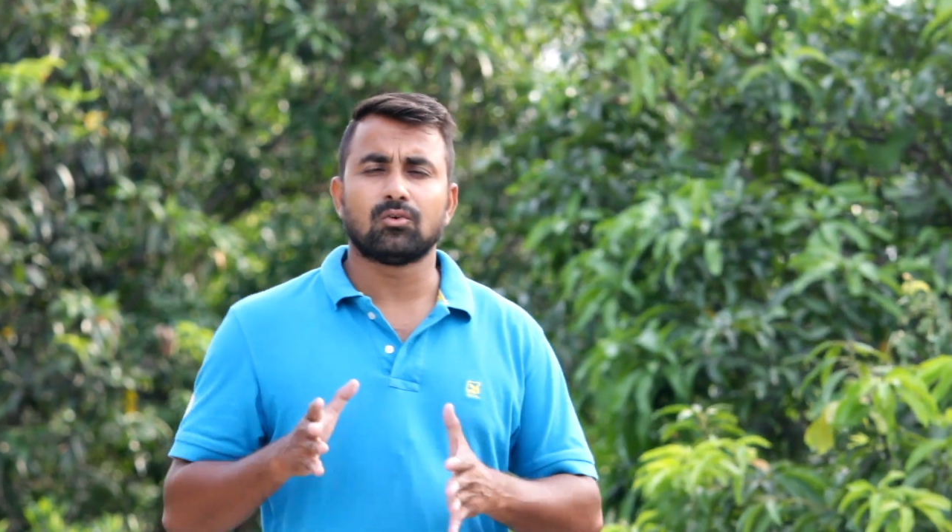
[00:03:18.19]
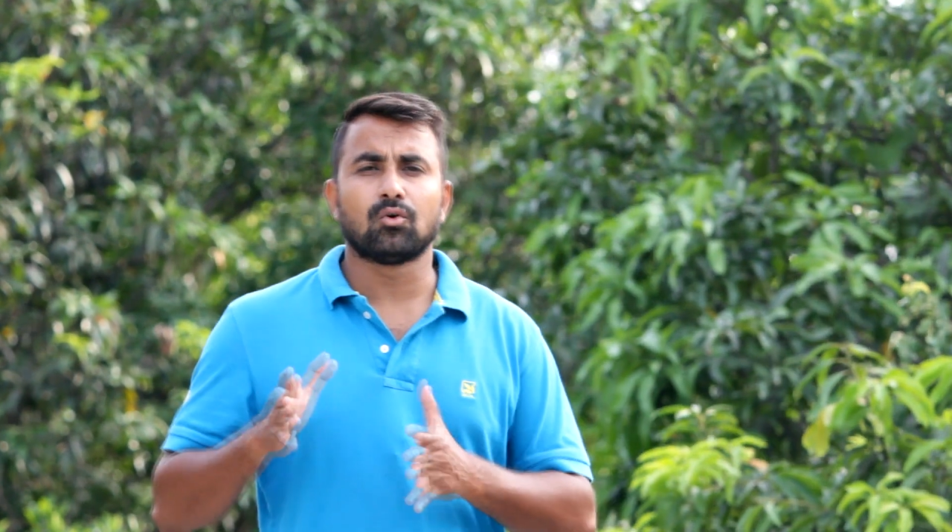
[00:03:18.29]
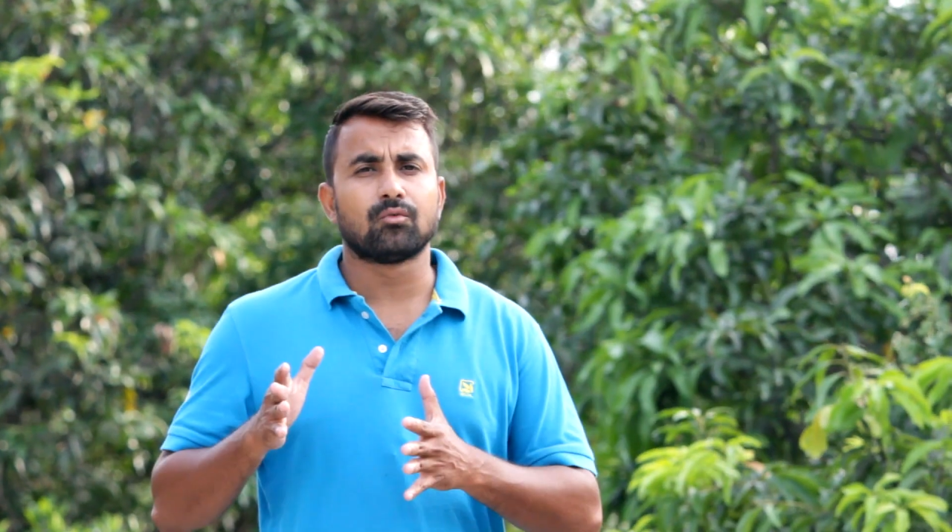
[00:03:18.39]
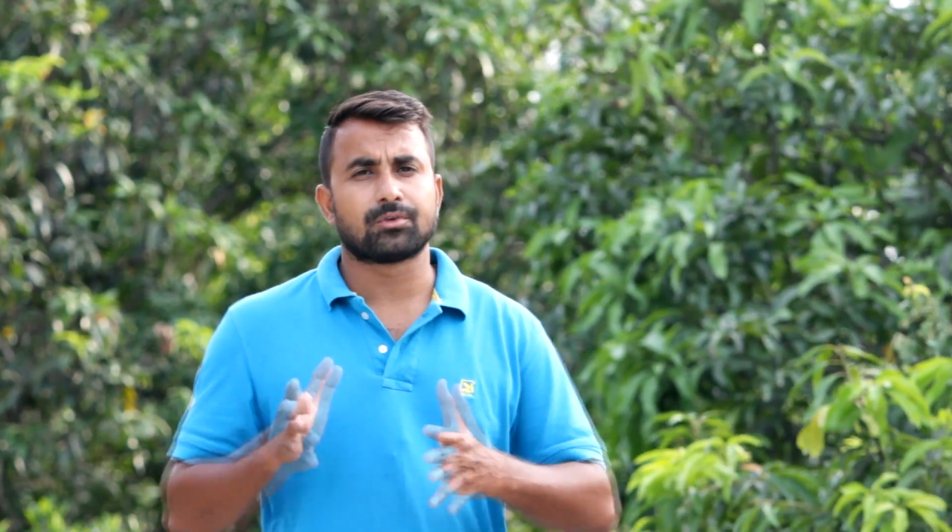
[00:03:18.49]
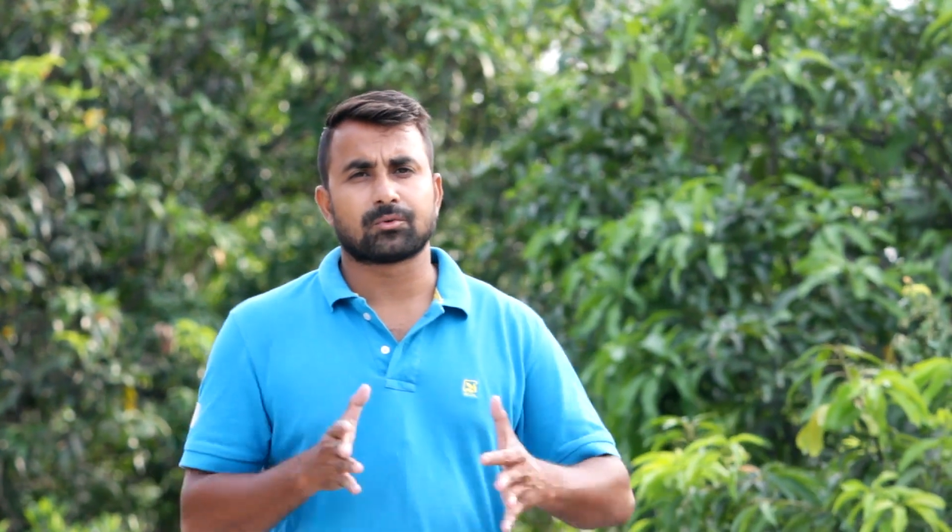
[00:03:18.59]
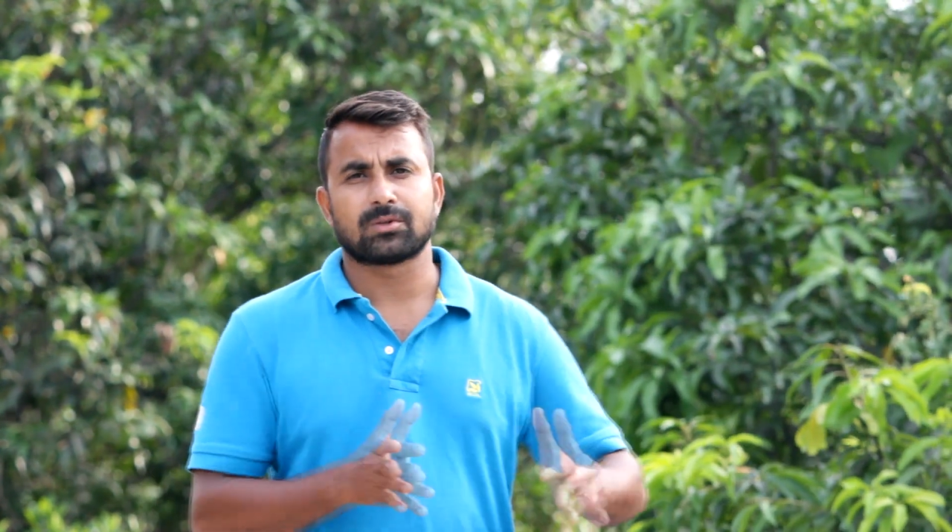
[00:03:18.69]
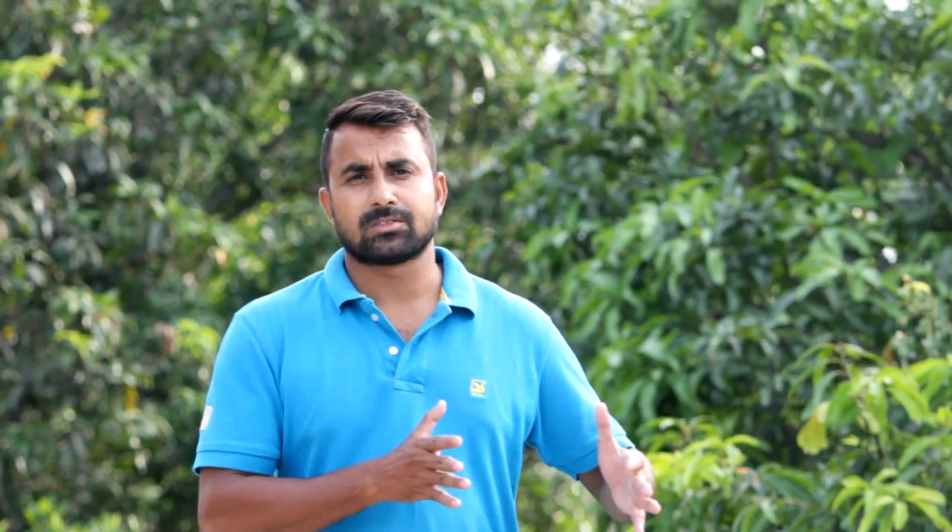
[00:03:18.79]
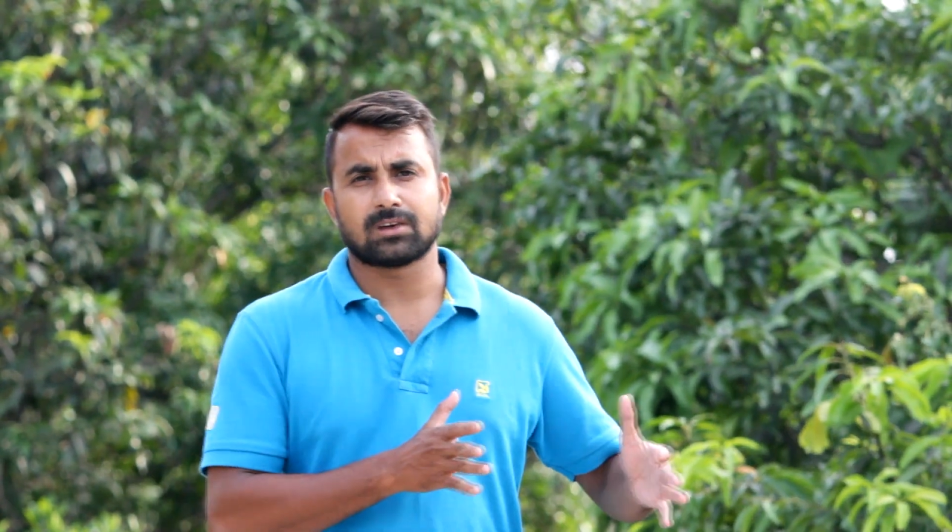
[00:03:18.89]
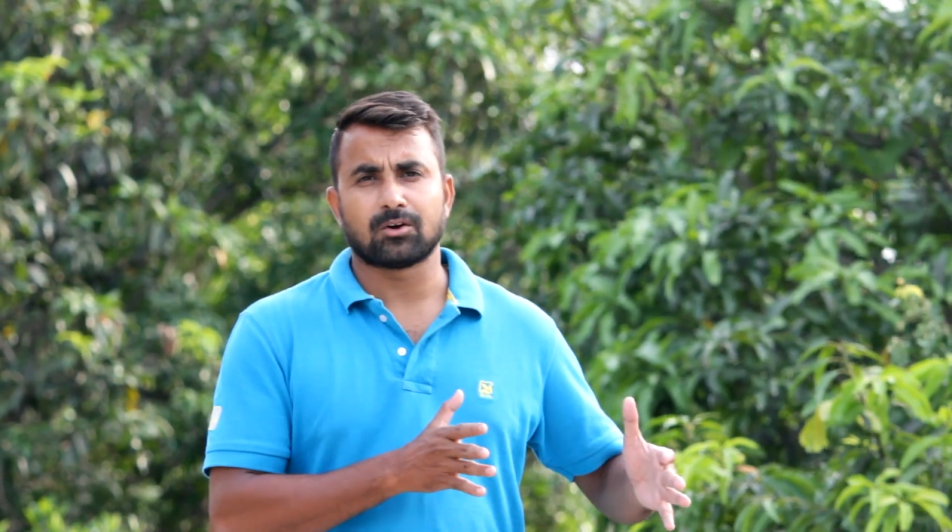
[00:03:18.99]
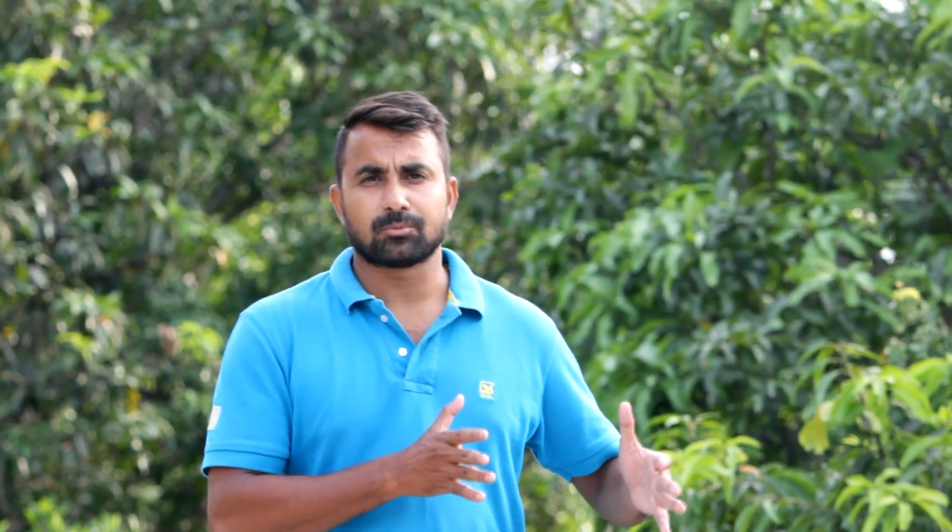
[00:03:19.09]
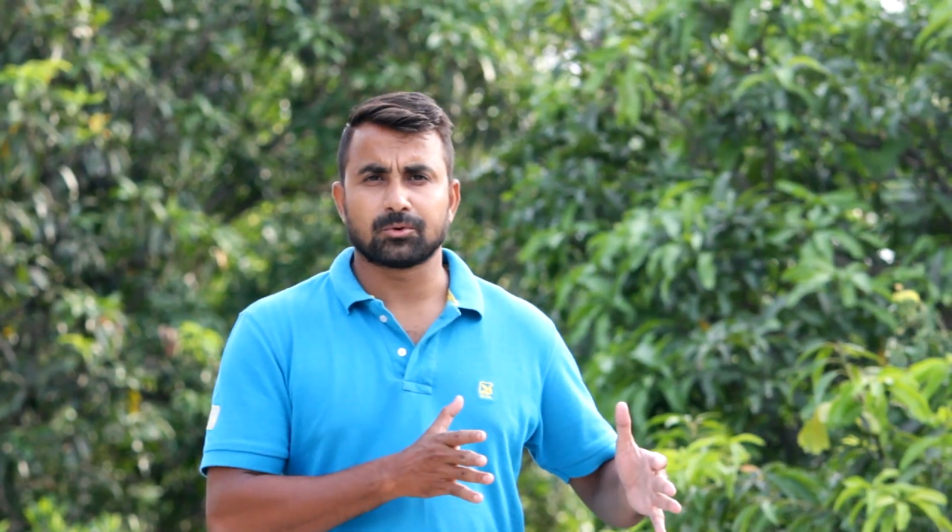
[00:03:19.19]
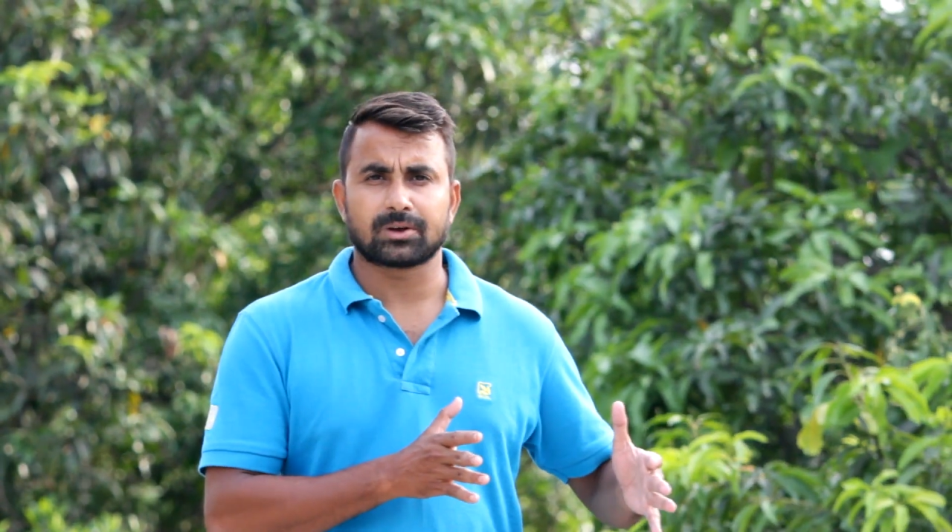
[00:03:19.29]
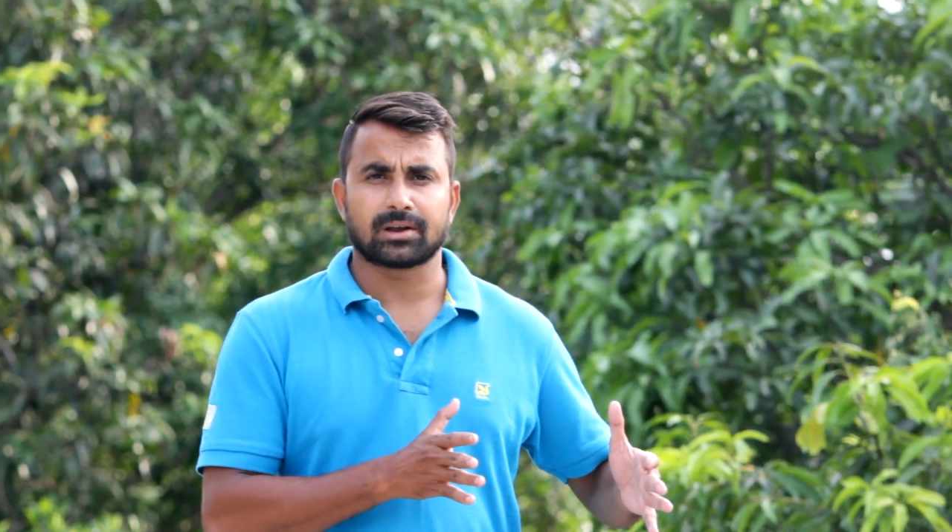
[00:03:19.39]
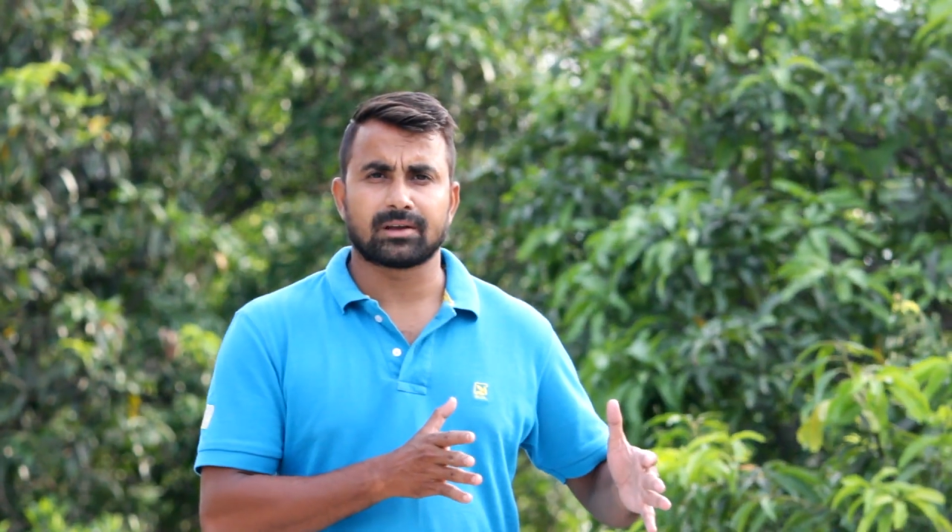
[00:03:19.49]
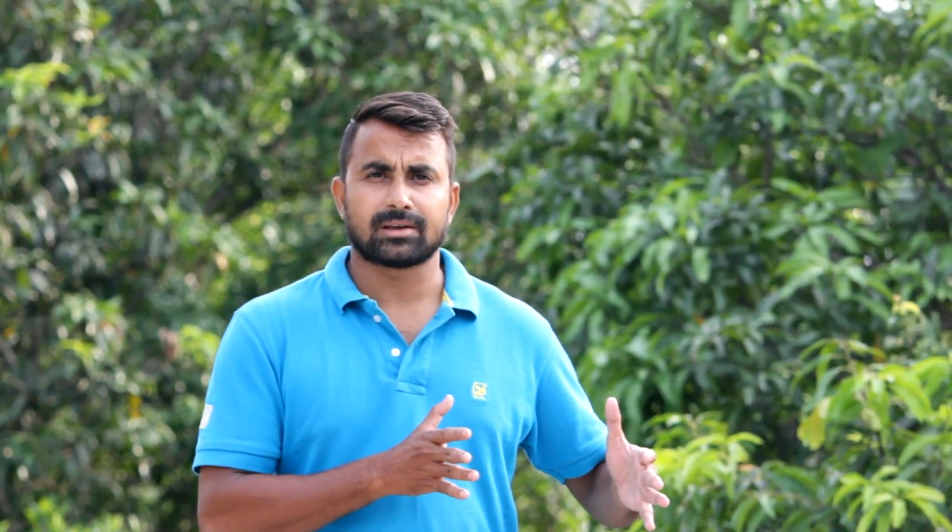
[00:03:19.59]
लो फ्रिक्वेंसी आउटपुट
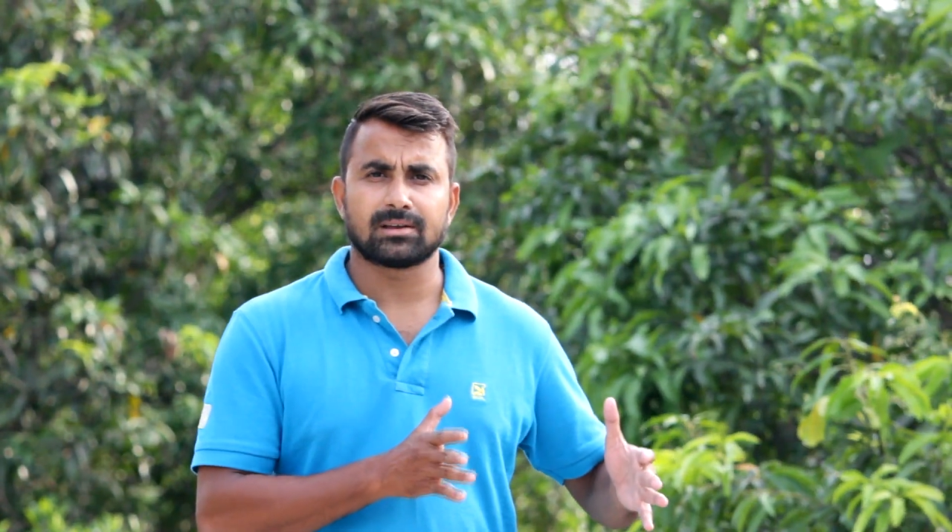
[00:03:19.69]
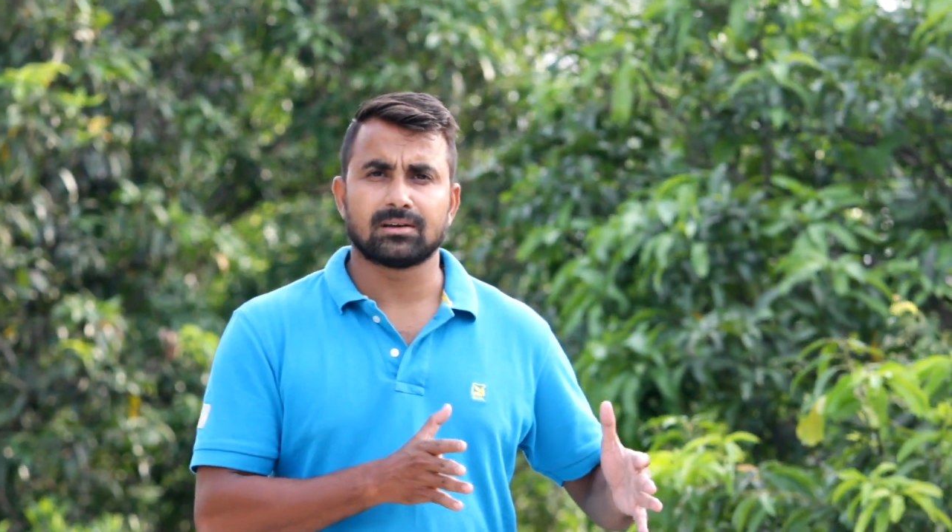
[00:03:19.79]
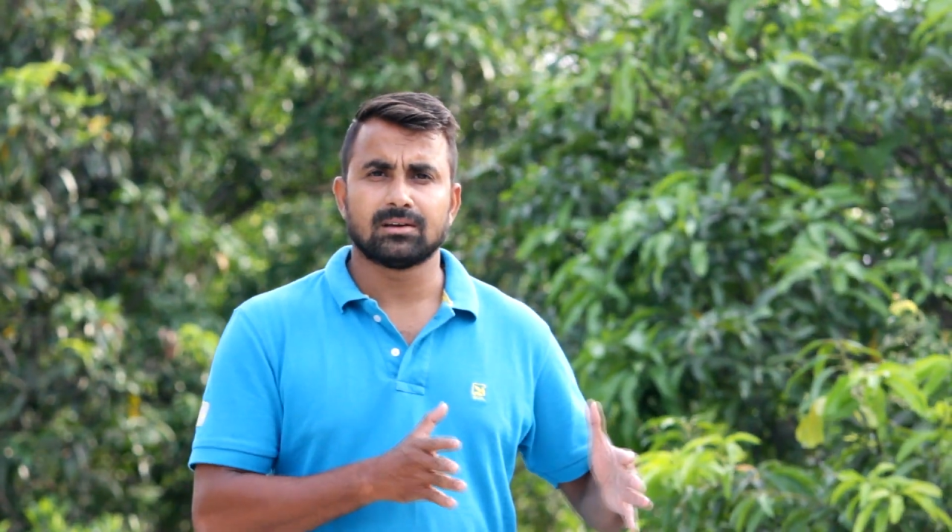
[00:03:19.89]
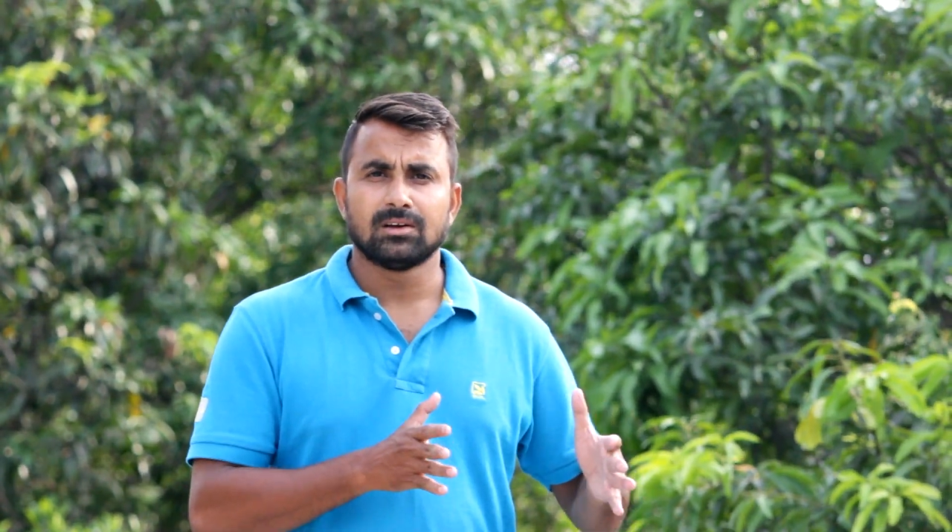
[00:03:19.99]
कराने के लिए